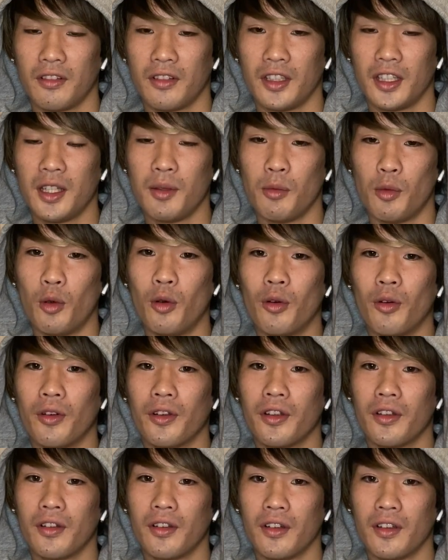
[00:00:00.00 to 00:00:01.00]
う。でも、
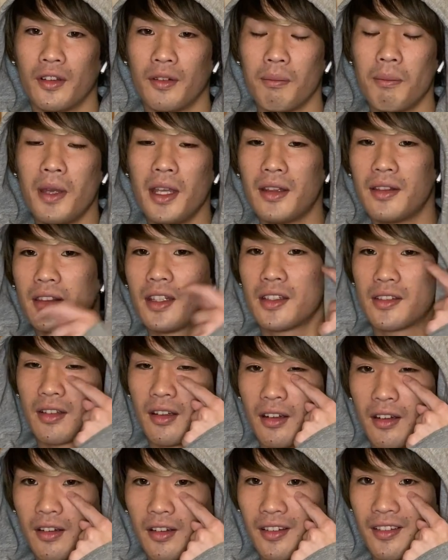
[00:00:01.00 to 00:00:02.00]
目ってさ、